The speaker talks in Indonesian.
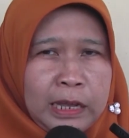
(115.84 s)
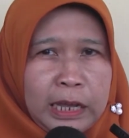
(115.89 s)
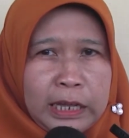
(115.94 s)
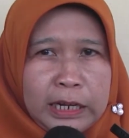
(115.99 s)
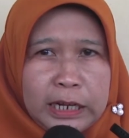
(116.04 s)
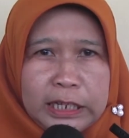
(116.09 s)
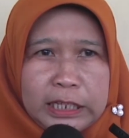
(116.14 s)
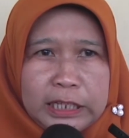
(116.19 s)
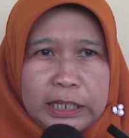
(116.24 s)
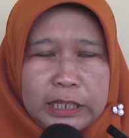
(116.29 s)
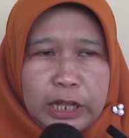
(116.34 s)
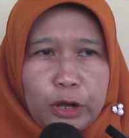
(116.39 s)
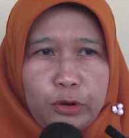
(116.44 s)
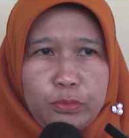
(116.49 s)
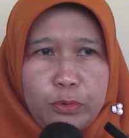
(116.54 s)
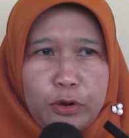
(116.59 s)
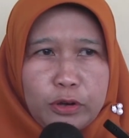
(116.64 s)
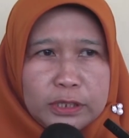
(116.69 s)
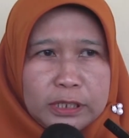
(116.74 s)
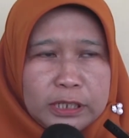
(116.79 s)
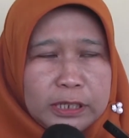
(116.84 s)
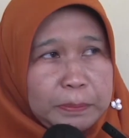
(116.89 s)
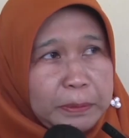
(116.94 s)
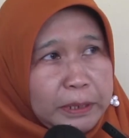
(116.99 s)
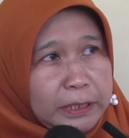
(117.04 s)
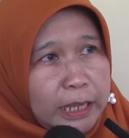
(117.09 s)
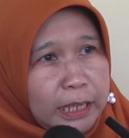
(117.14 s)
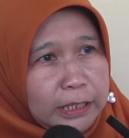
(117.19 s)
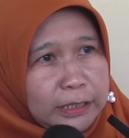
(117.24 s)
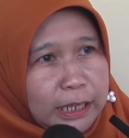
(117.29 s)
Karena kita tahu bahwa
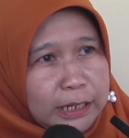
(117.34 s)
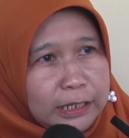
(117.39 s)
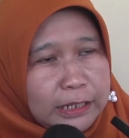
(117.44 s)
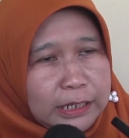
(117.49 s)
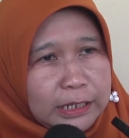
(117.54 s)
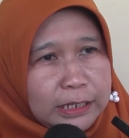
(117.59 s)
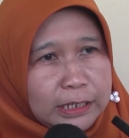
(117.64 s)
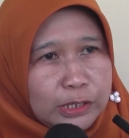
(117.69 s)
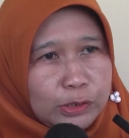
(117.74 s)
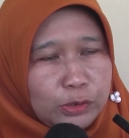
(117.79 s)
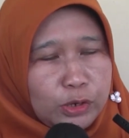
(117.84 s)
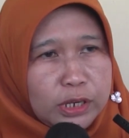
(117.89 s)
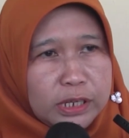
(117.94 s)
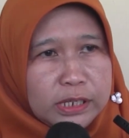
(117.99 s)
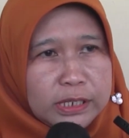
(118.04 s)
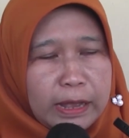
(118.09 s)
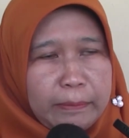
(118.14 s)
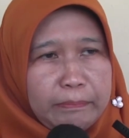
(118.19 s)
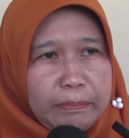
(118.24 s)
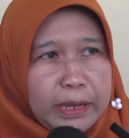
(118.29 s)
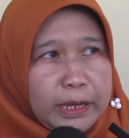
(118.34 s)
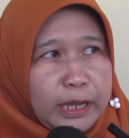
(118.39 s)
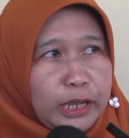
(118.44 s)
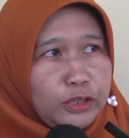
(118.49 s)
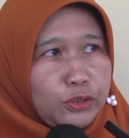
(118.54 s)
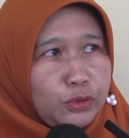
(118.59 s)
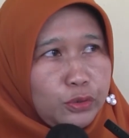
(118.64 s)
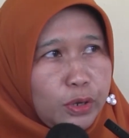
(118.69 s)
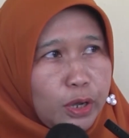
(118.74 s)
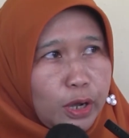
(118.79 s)
seperti yang tadi sudah
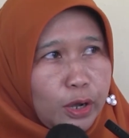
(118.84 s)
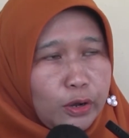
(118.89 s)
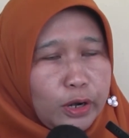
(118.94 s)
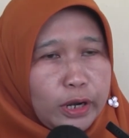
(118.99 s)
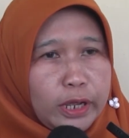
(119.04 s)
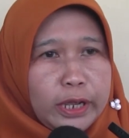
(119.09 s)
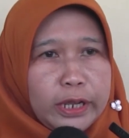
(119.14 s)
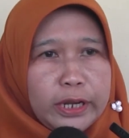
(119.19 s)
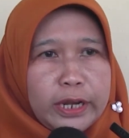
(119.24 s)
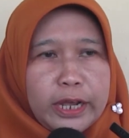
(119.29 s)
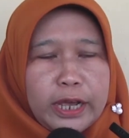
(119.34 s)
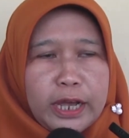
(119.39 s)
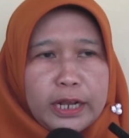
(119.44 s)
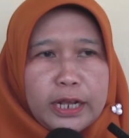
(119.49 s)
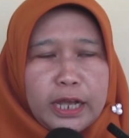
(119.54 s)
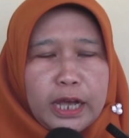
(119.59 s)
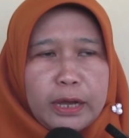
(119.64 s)
disampaikan juga oleh dekan